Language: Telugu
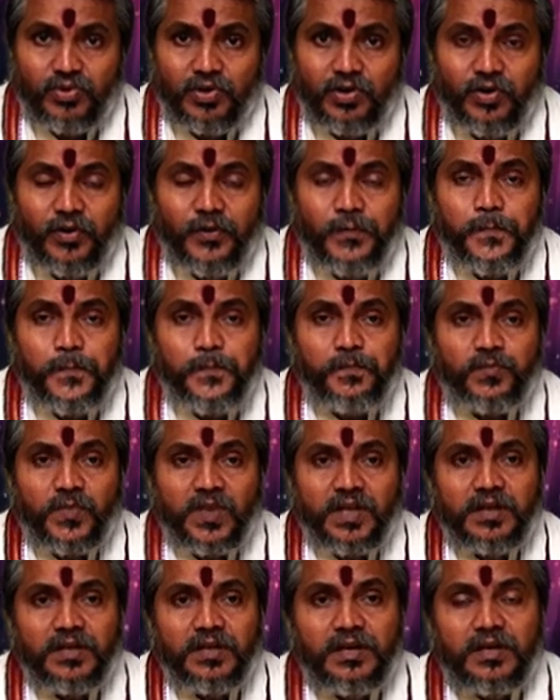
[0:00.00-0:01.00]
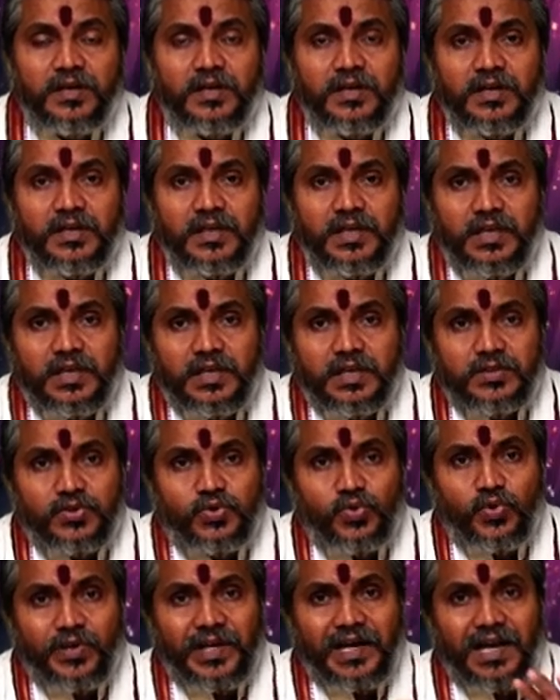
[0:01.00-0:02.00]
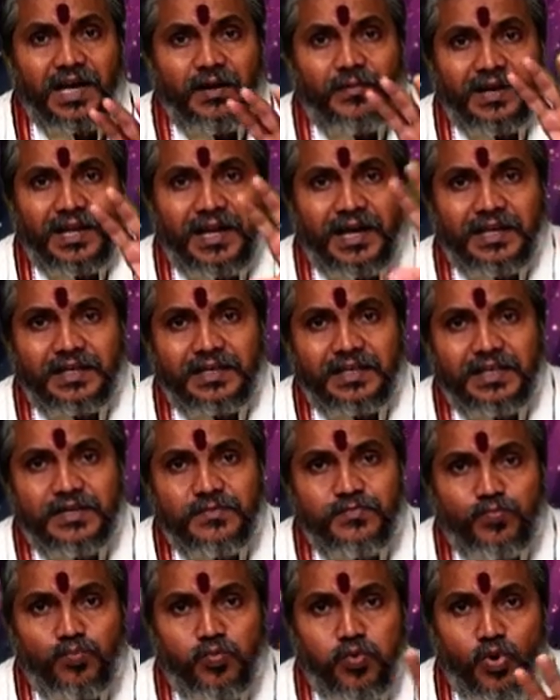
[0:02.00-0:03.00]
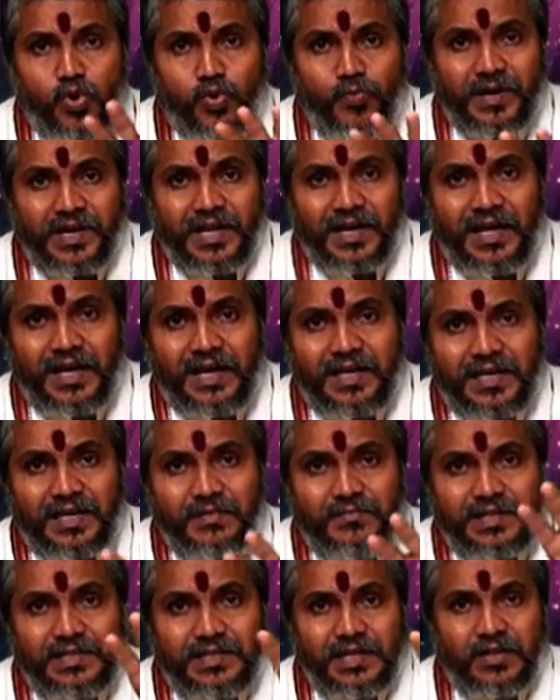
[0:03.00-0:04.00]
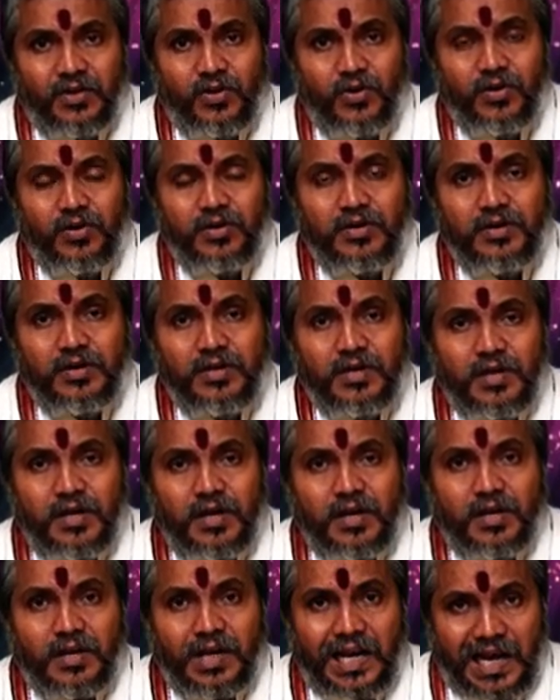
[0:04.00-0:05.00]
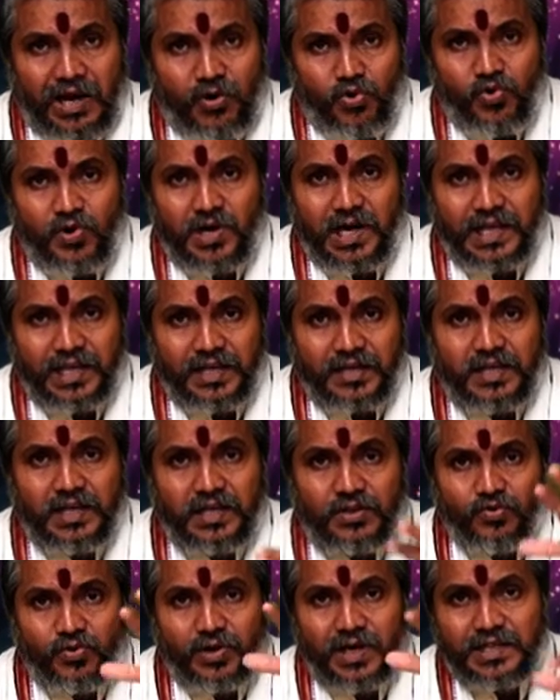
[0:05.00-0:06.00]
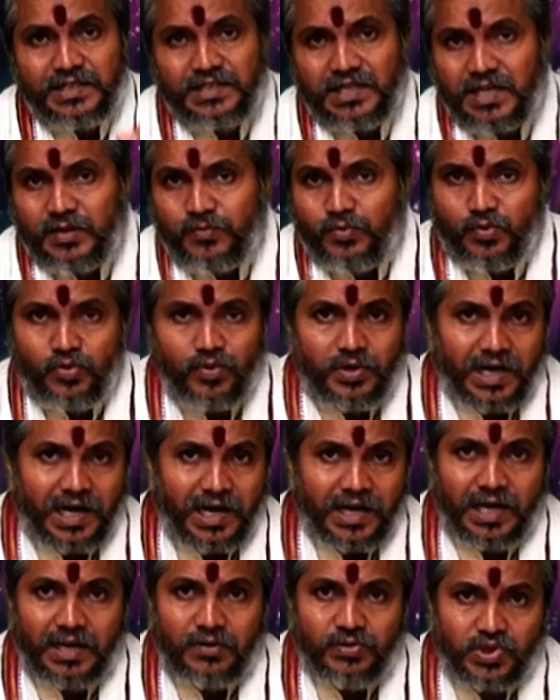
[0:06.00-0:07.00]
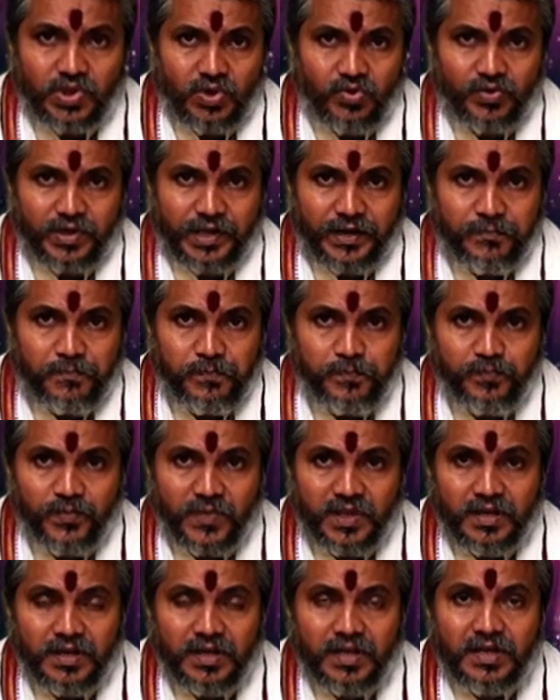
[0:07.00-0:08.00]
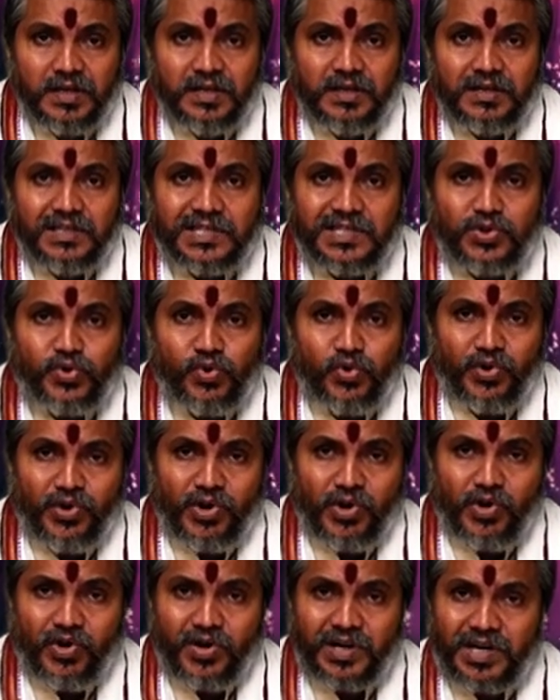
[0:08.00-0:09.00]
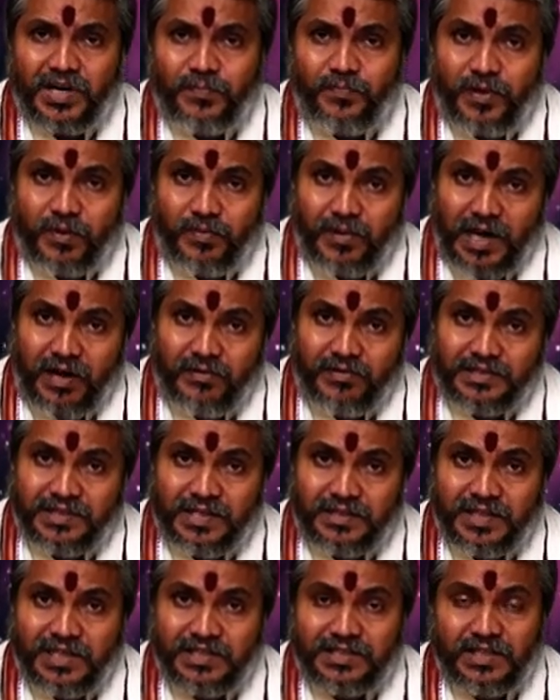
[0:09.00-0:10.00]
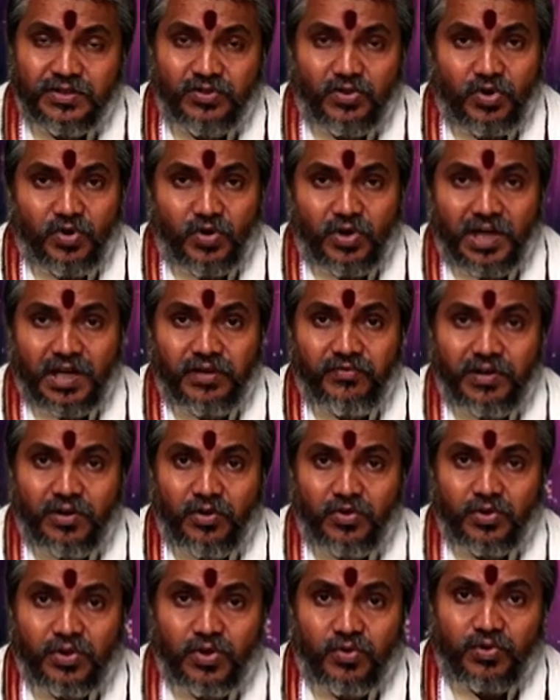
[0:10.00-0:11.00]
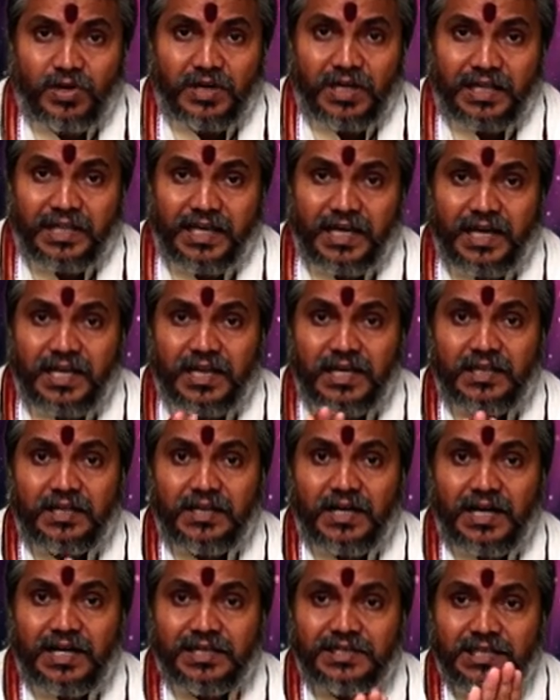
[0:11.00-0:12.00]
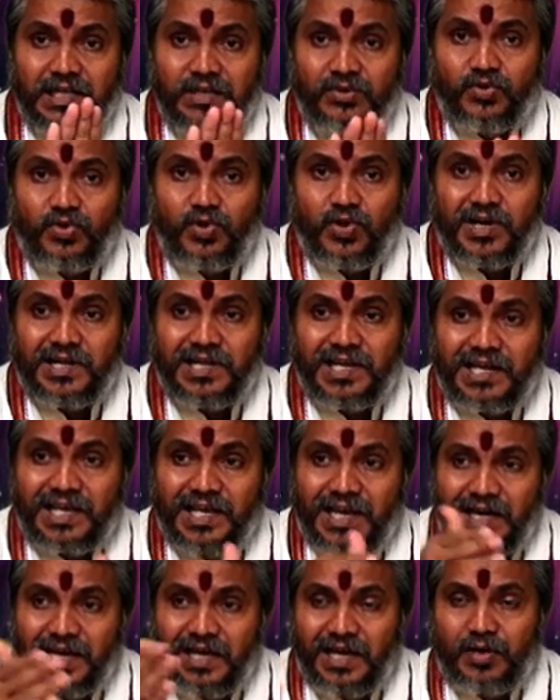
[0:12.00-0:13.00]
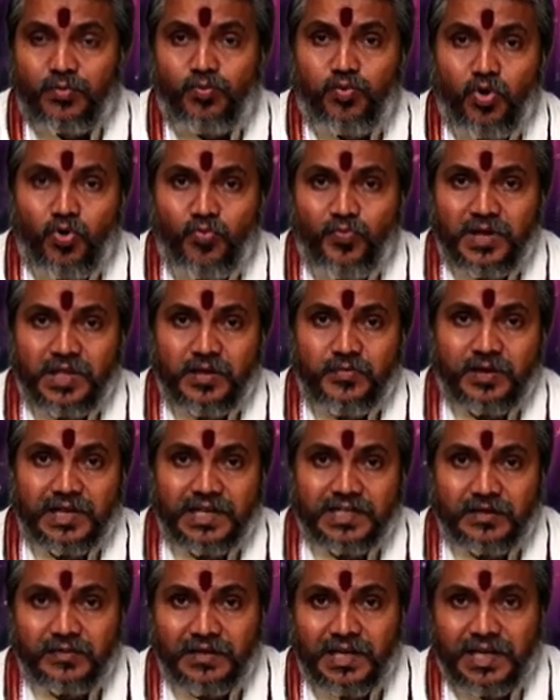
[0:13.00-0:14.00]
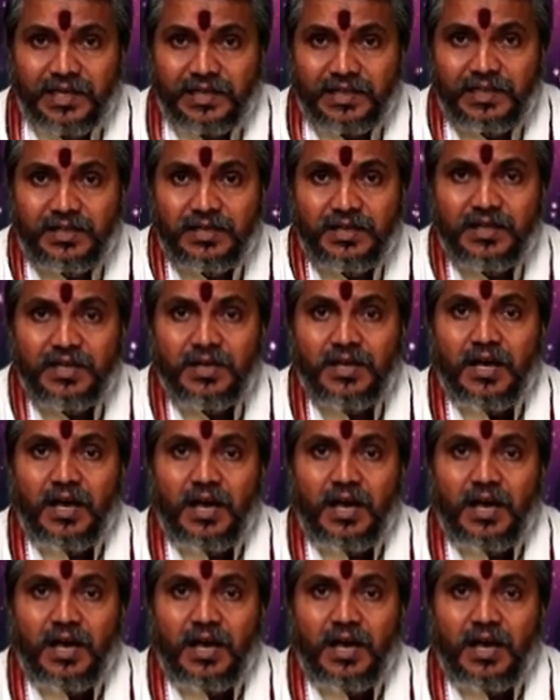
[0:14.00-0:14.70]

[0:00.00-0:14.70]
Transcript: సంస్కృతిలో ఈ సూర్యగమనానికి భూమండలానికి మధ్యలో రాహువు కానీ కేతువు కానీ చేరినప్పుడు గ్రహణాలు వస్తూ ఉంటాయి సూర్యుడు యొక్క ప్రభావం చేతే చంద్రుడు కూడా వెలుగొందుతూ ఉంటాడు అదే రీతిగా చంద్రుడు యొక్క కిరణాలు భూమి మీద పడే సమయానికి